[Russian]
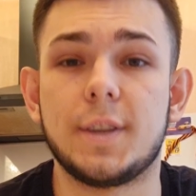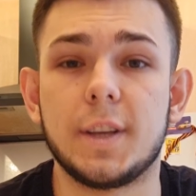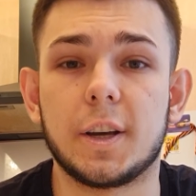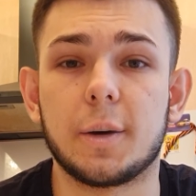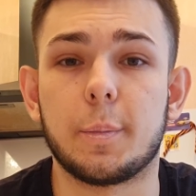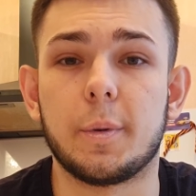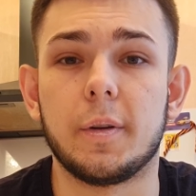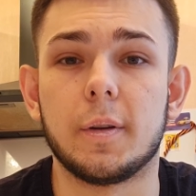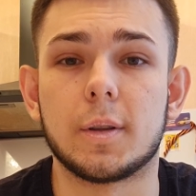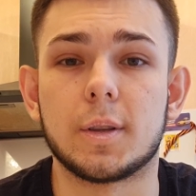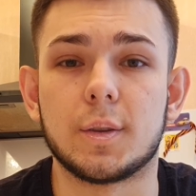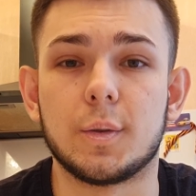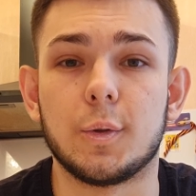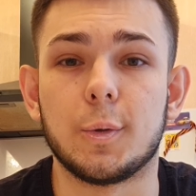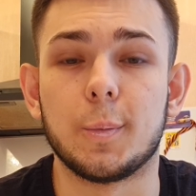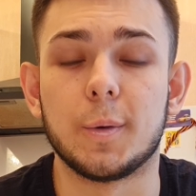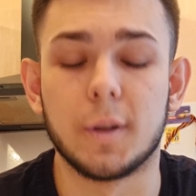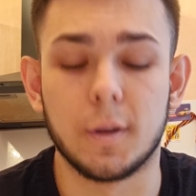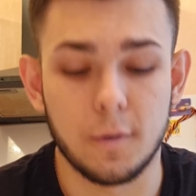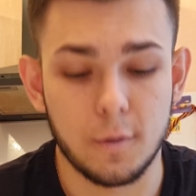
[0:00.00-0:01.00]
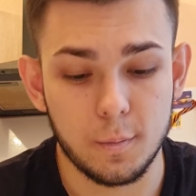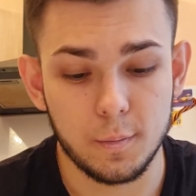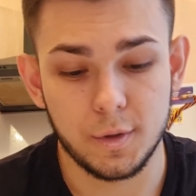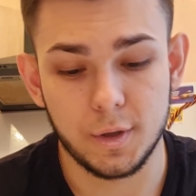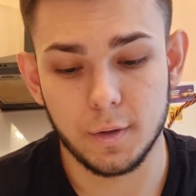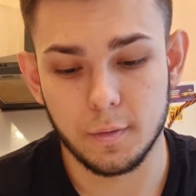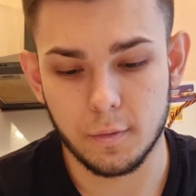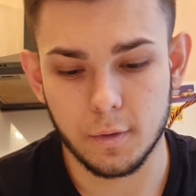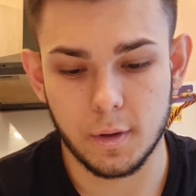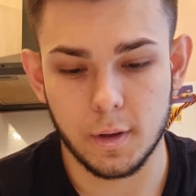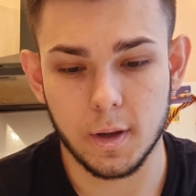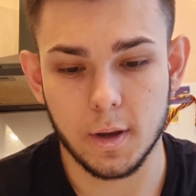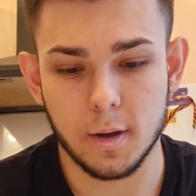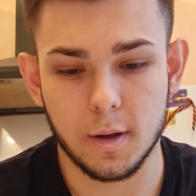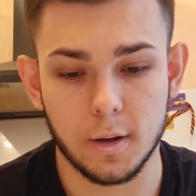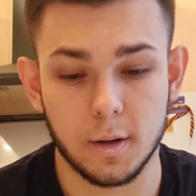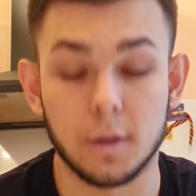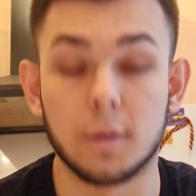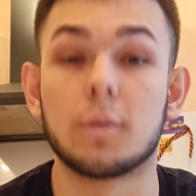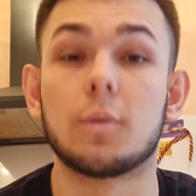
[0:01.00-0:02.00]
Всех приветствую на Мелом.
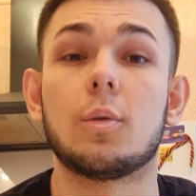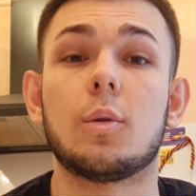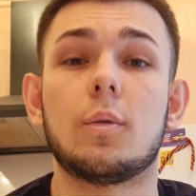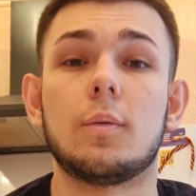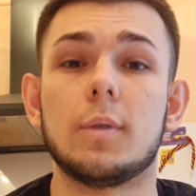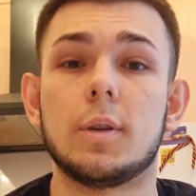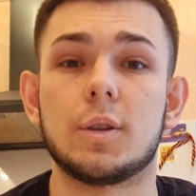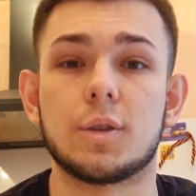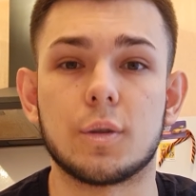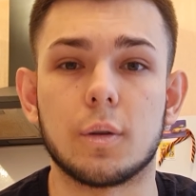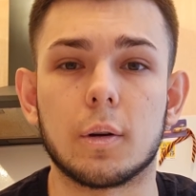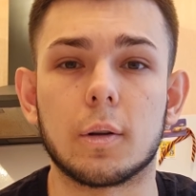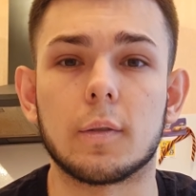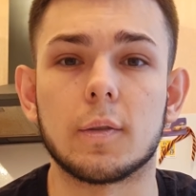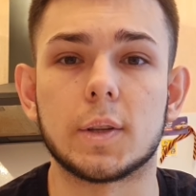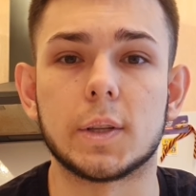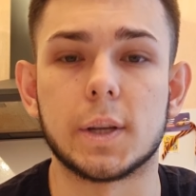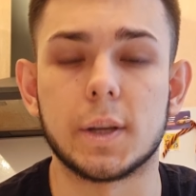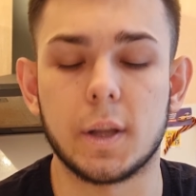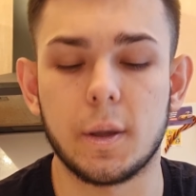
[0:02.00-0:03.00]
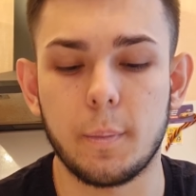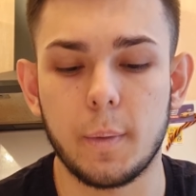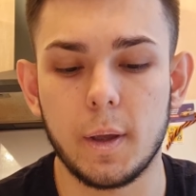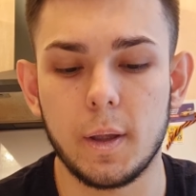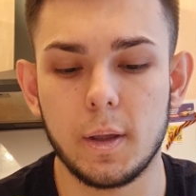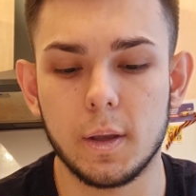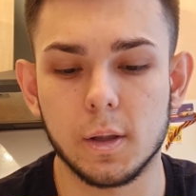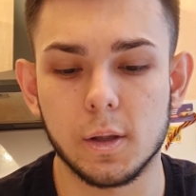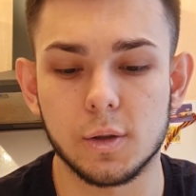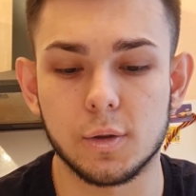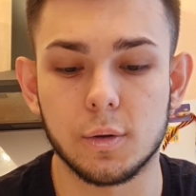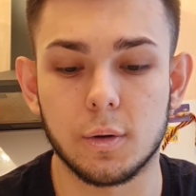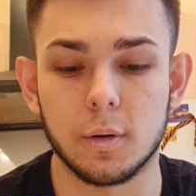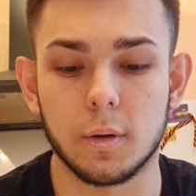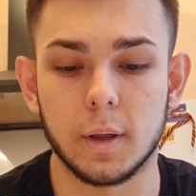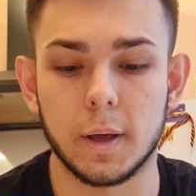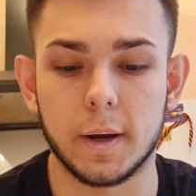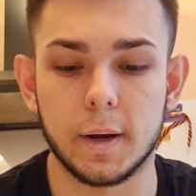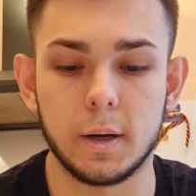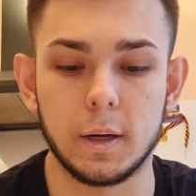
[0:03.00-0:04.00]
Сегодня новый сорт в ассортименте. Это
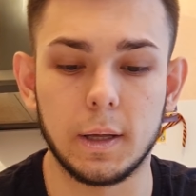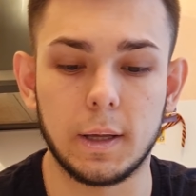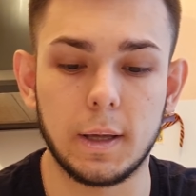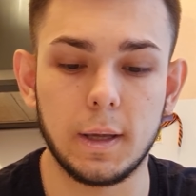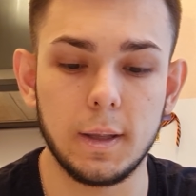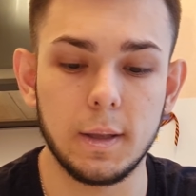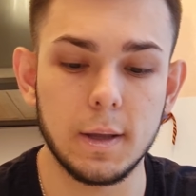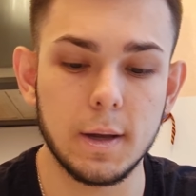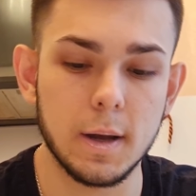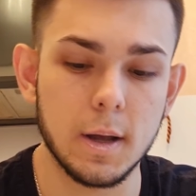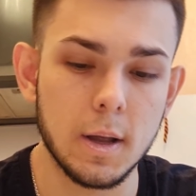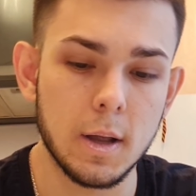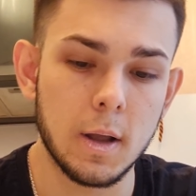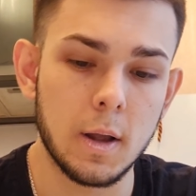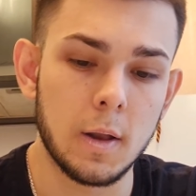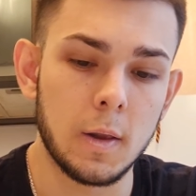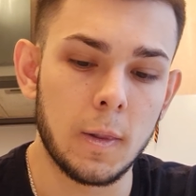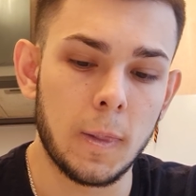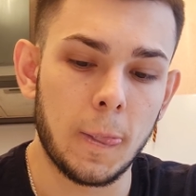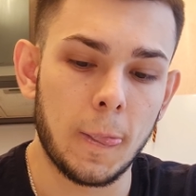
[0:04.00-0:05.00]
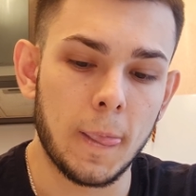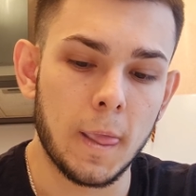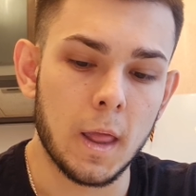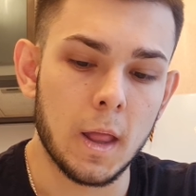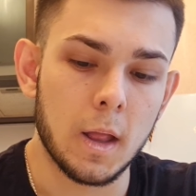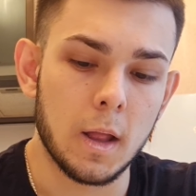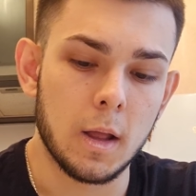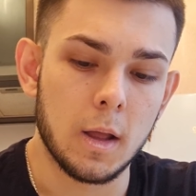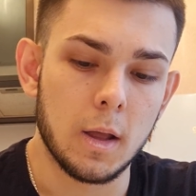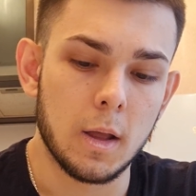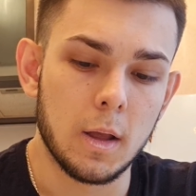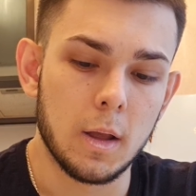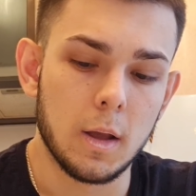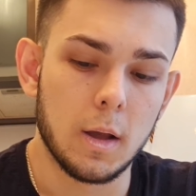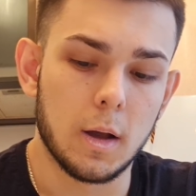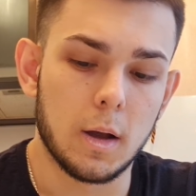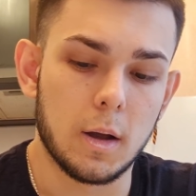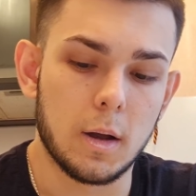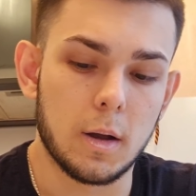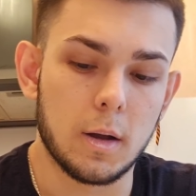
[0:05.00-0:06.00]
сорт Орликина.
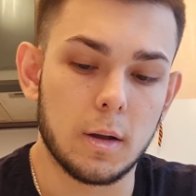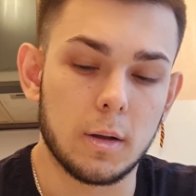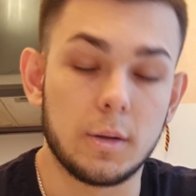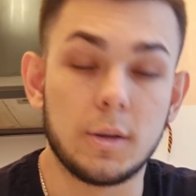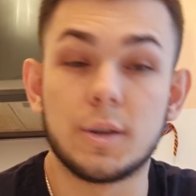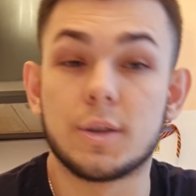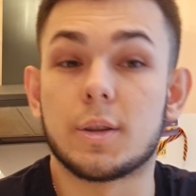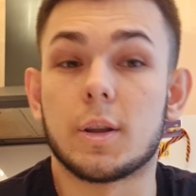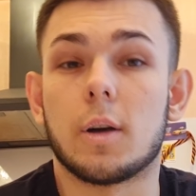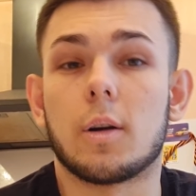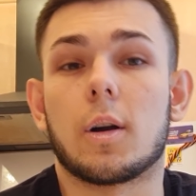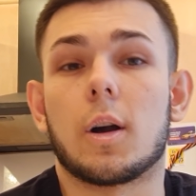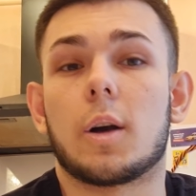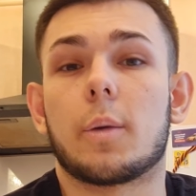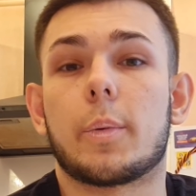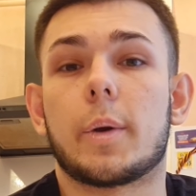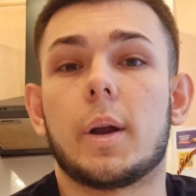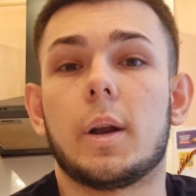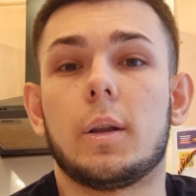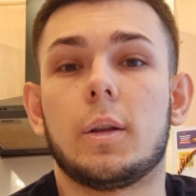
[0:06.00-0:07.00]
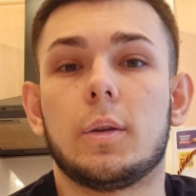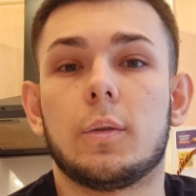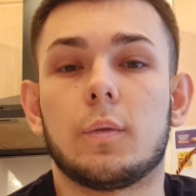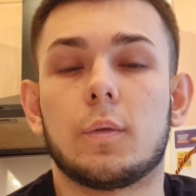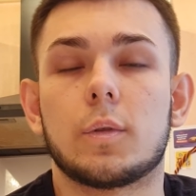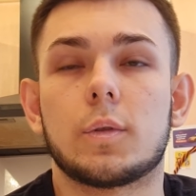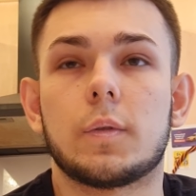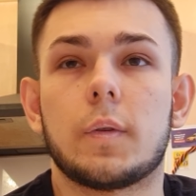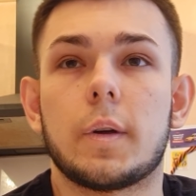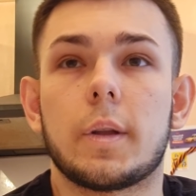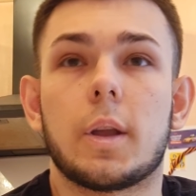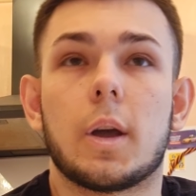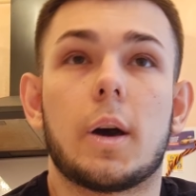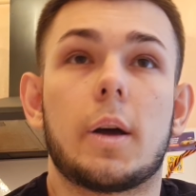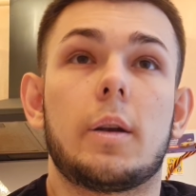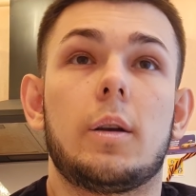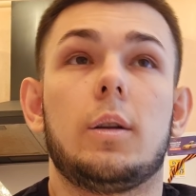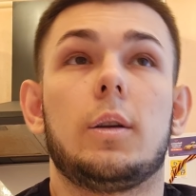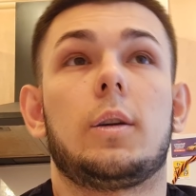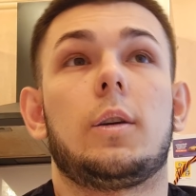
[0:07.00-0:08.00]
Не знаю, как правильно его назвать.
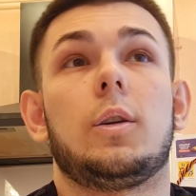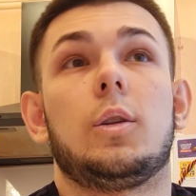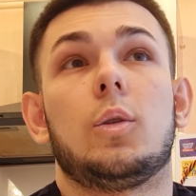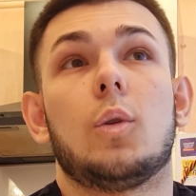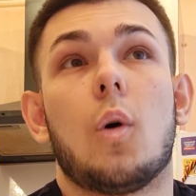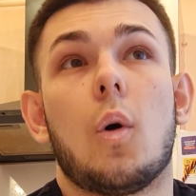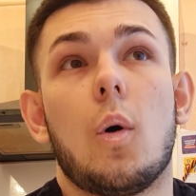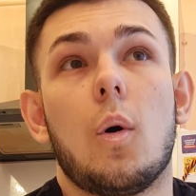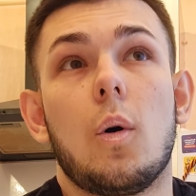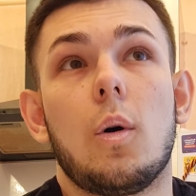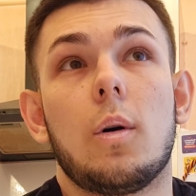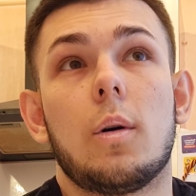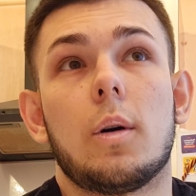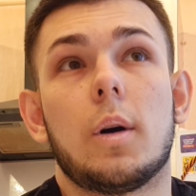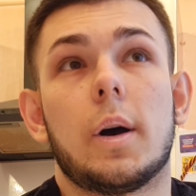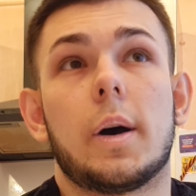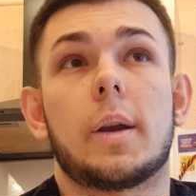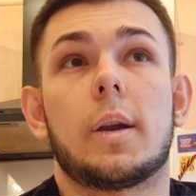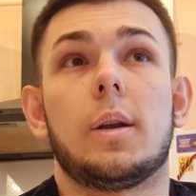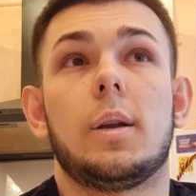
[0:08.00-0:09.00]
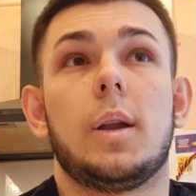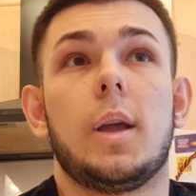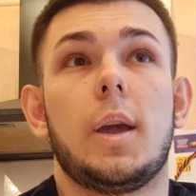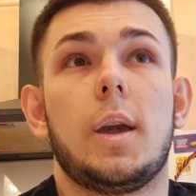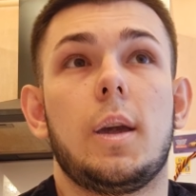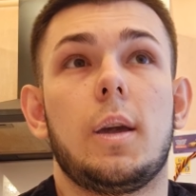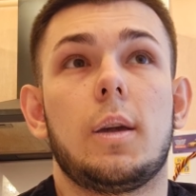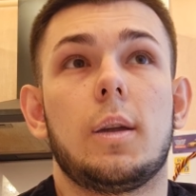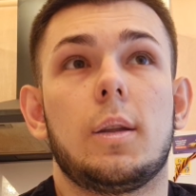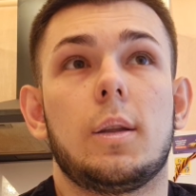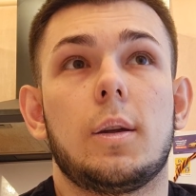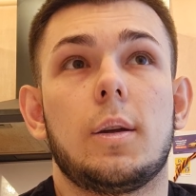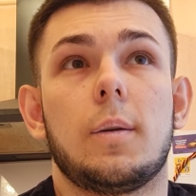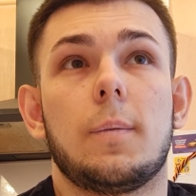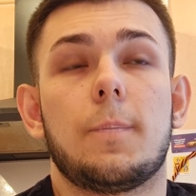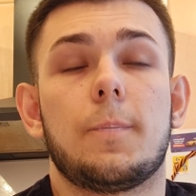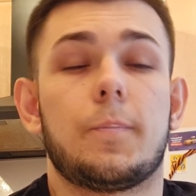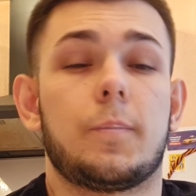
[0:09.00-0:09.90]
Орликино, Орлейкина.